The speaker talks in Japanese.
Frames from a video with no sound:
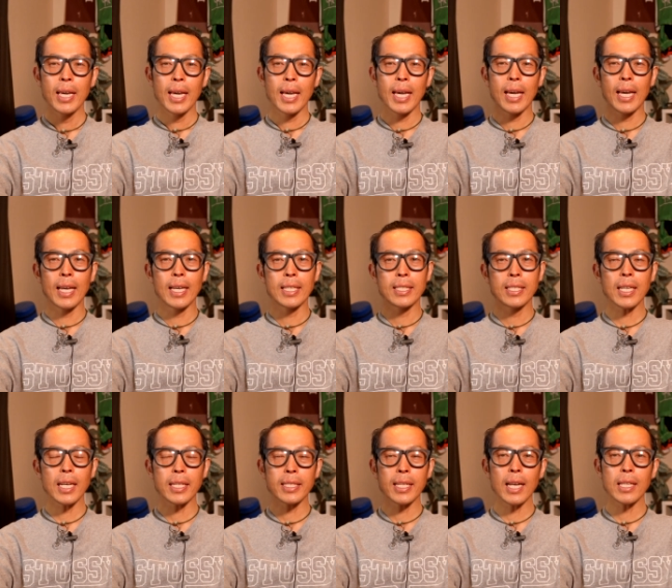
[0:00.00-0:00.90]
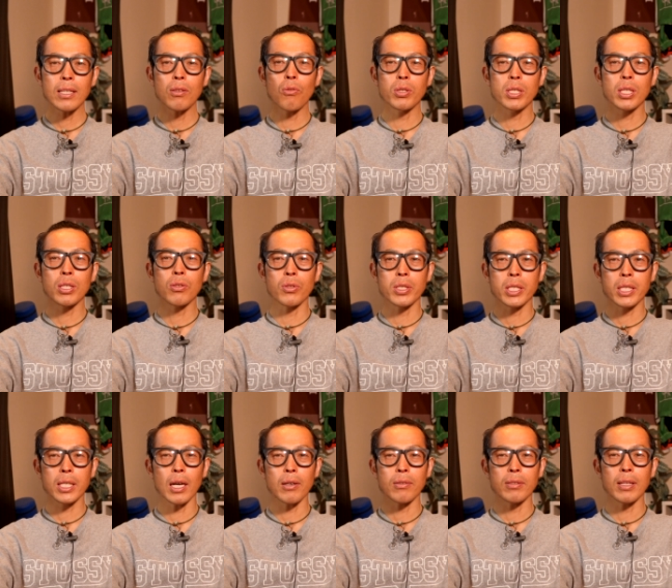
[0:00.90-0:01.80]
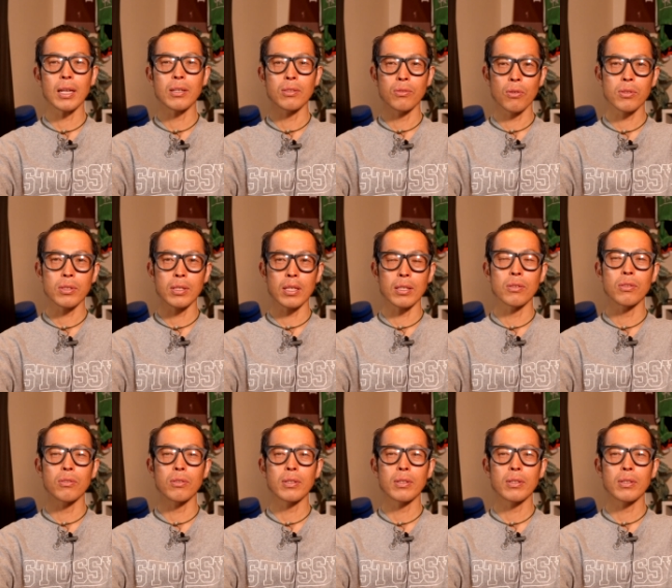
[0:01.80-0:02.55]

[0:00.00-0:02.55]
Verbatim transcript: えー、じゃあなんでおしっこ近くなるのってい